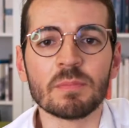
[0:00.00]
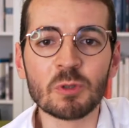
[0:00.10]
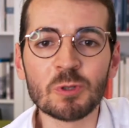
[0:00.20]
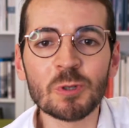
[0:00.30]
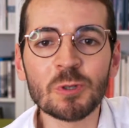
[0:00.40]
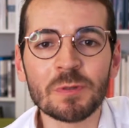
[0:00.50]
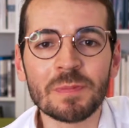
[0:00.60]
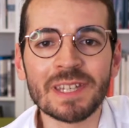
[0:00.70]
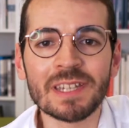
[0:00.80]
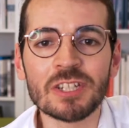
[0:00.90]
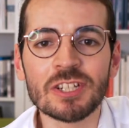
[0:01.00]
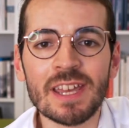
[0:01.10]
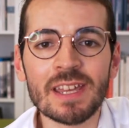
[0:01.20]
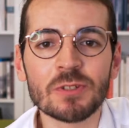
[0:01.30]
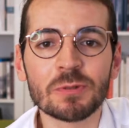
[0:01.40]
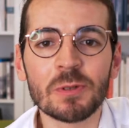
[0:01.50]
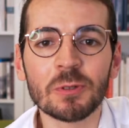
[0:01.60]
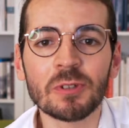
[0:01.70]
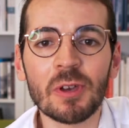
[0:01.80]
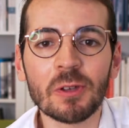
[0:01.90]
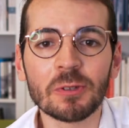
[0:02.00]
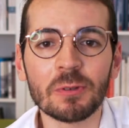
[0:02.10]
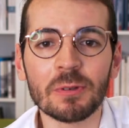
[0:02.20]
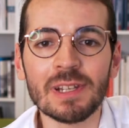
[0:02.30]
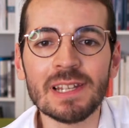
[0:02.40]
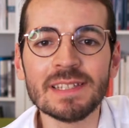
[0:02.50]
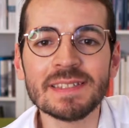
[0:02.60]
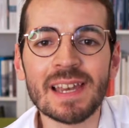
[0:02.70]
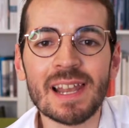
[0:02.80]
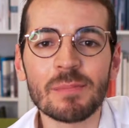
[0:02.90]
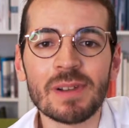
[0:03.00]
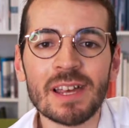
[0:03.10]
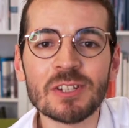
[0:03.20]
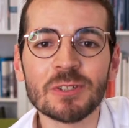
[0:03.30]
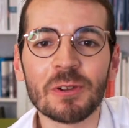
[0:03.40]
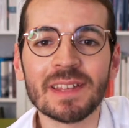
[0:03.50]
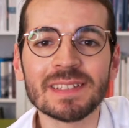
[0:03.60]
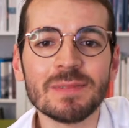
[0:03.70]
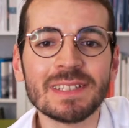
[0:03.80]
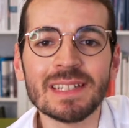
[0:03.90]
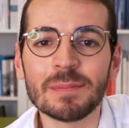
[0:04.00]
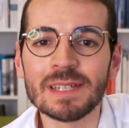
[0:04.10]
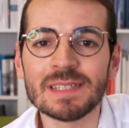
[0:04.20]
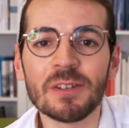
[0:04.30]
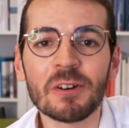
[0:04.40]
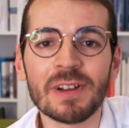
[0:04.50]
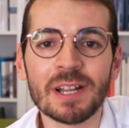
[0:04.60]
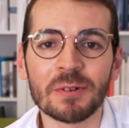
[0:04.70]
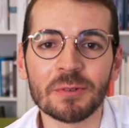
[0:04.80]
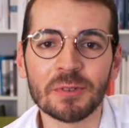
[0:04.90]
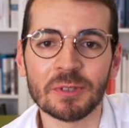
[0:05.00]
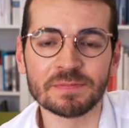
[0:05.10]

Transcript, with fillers: Bonjour, je suis Pierrick Jay, je suis l'auteur de L'Élysée à la plage dans l'intimité des présidents en vacances.